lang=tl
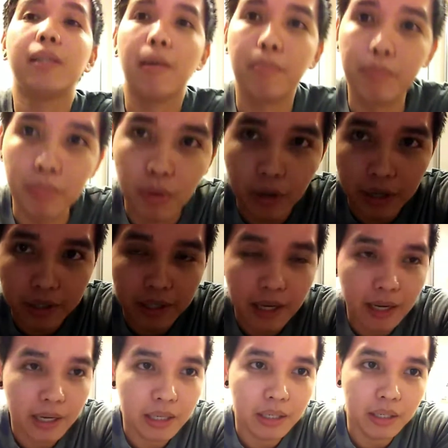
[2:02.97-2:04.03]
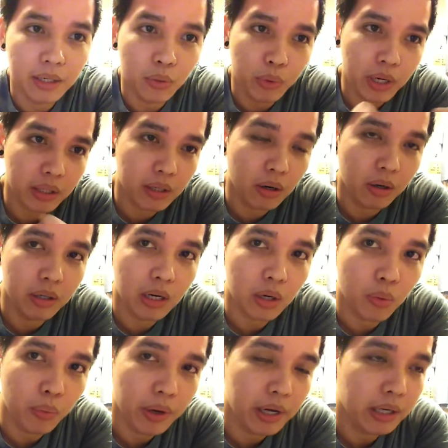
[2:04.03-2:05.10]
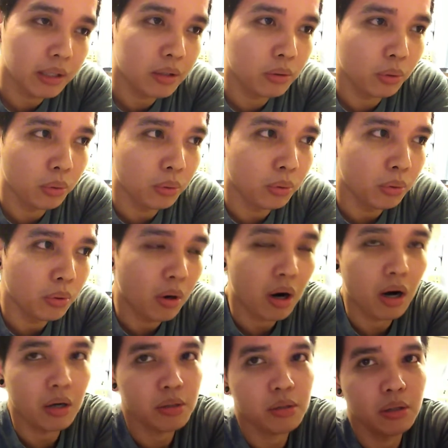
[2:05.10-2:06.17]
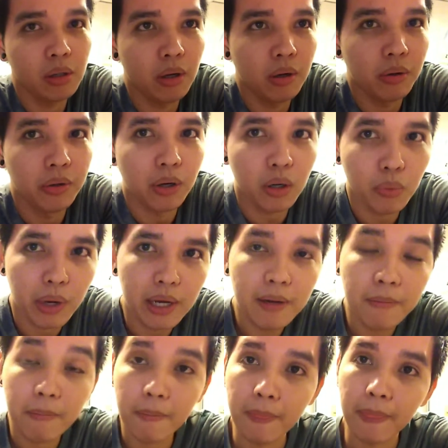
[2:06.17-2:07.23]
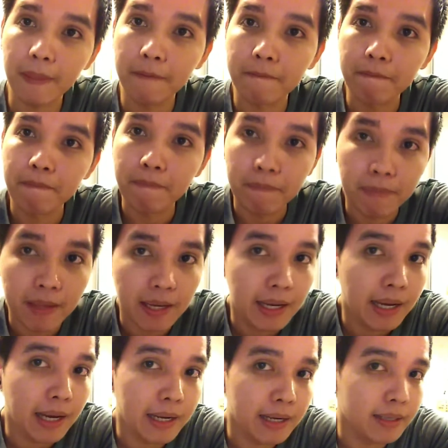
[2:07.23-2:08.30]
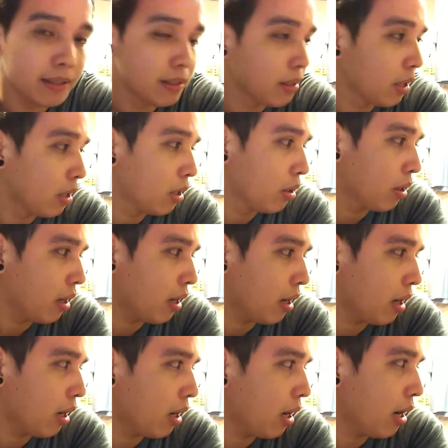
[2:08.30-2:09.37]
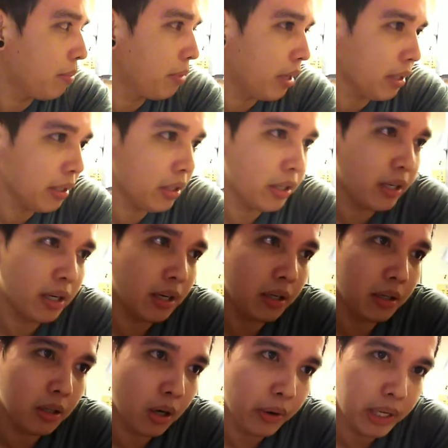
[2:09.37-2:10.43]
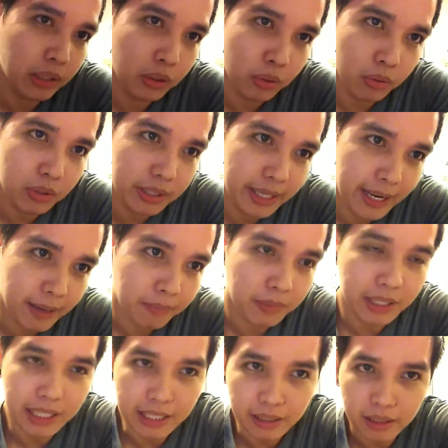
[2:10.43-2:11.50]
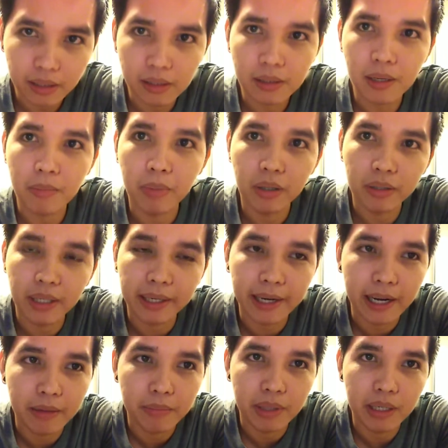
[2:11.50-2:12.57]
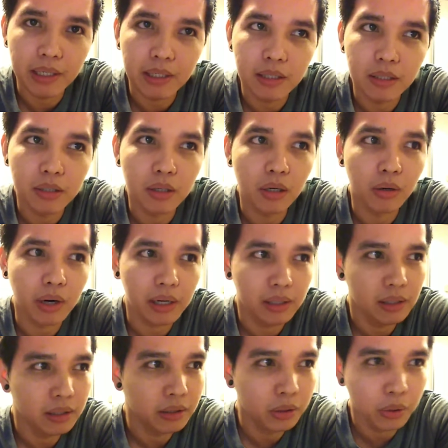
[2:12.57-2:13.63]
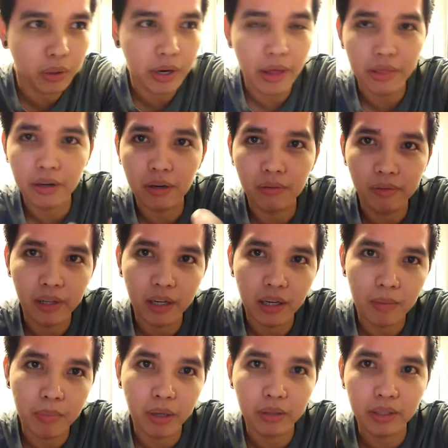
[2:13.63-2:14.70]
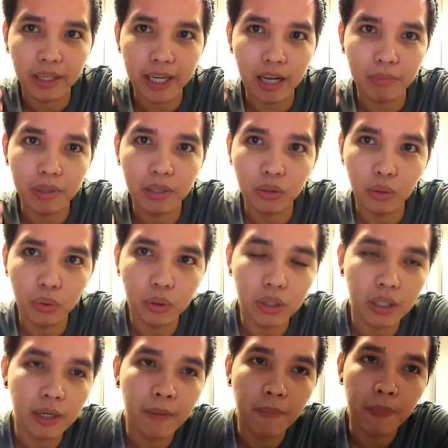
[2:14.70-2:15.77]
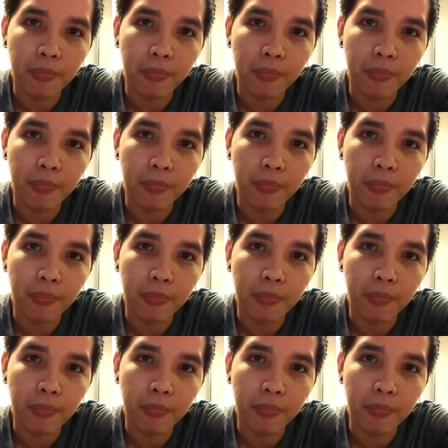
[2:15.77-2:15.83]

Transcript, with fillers: sa port and we are on our way to Oslo, Norway. Ayan, so I'm not gonna go into depth details about the cabin. So I'll do another vlog about the cabin tour.